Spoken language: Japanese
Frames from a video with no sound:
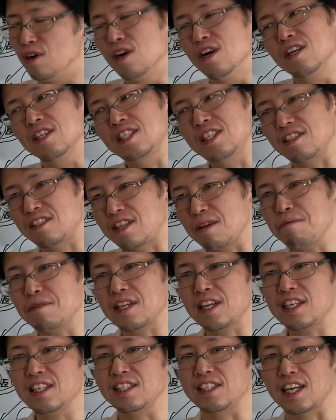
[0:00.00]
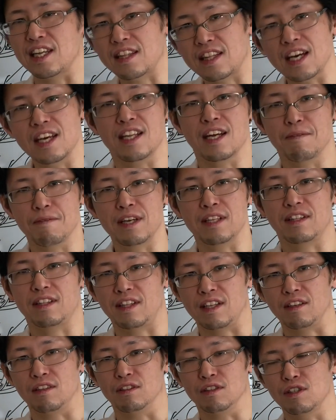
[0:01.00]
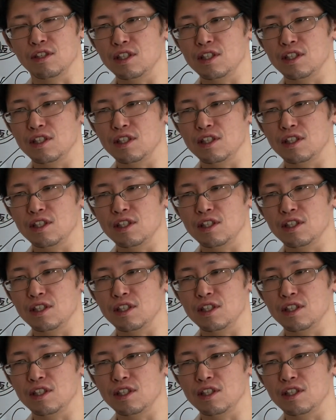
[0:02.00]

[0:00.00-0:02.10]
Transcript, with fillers: うシステム的に絶対ダメっていう、